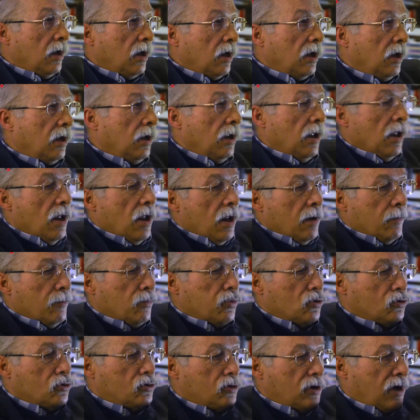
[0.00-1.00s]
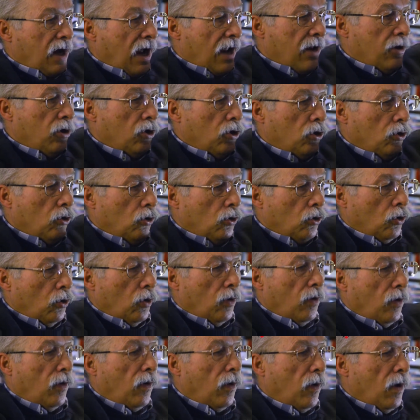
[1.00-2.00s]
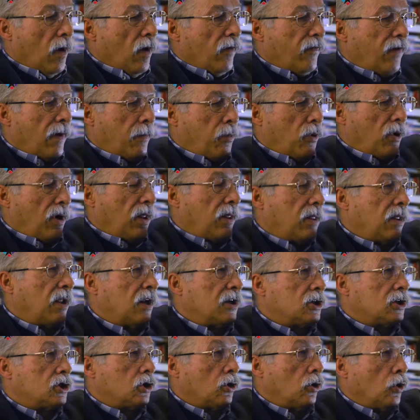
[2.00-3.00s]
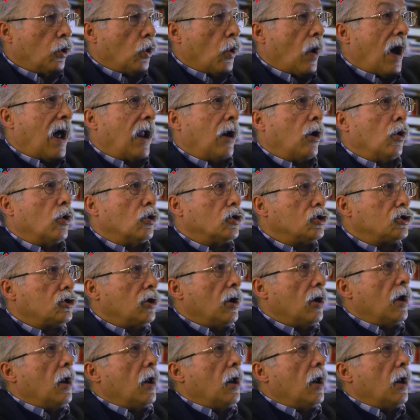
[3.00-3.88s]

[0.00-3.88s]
¿eh? buscando favorecer solo a los